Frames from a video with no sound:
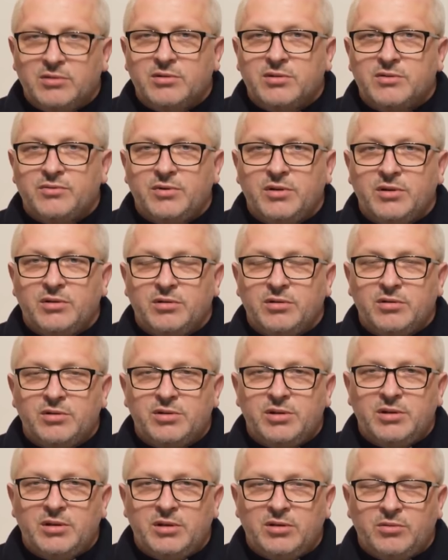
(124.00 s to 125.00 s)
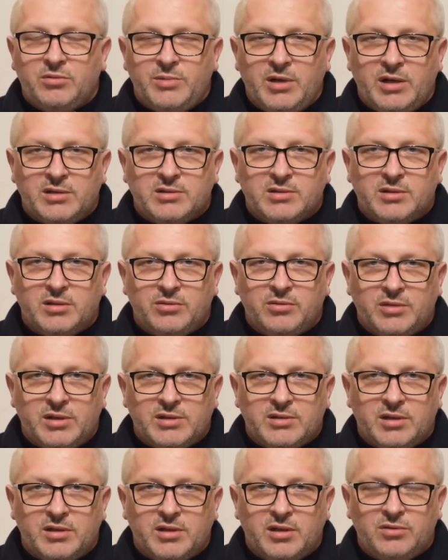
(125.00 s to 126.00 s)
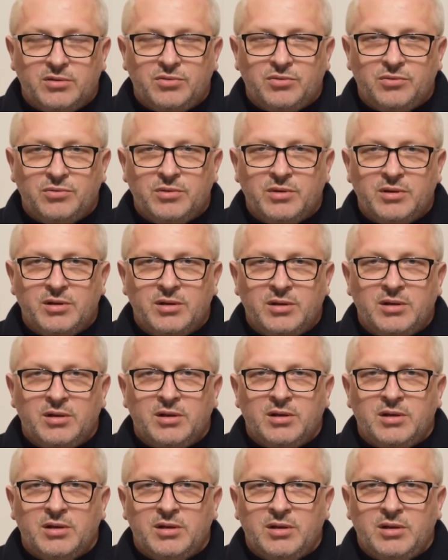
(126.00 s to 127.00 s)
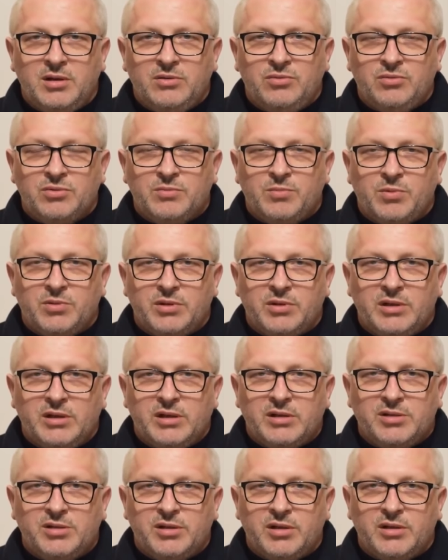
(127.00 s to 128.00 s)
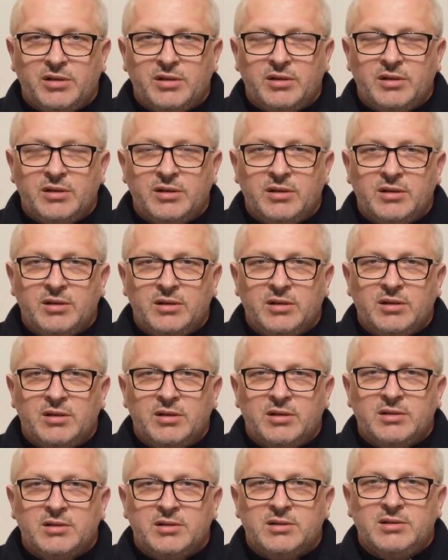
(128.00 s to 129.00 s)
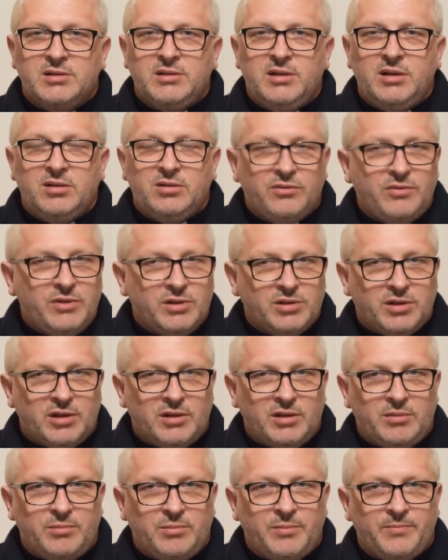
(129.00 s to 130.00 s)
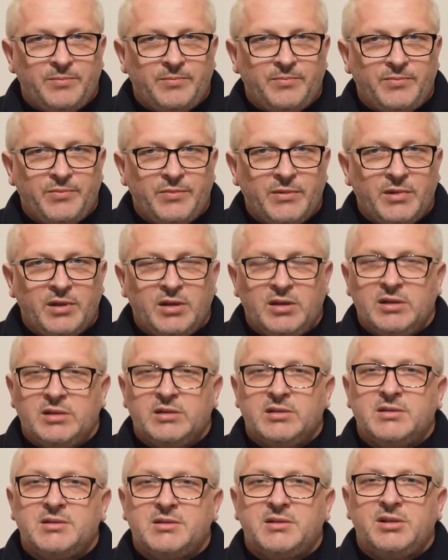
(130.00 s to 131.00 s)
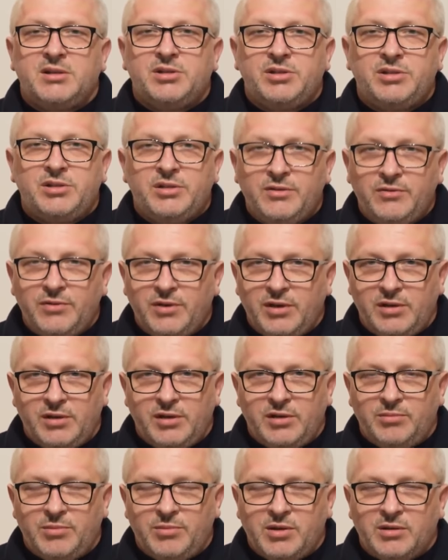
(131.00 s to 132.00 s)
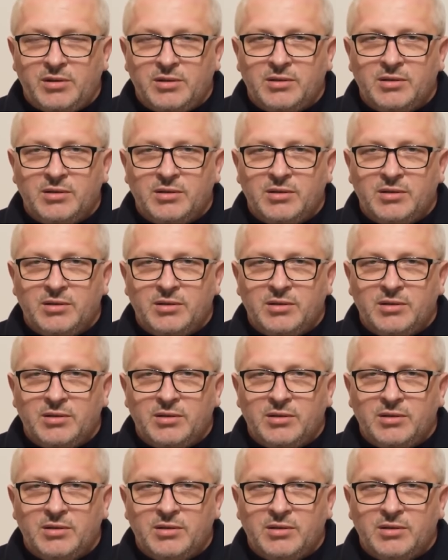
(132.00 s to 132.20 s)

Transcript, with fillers: do swojego rodzinnego miasta, do Nazaretu, i tu spotyka się z niedowierzaniem, ze zdziwieniem.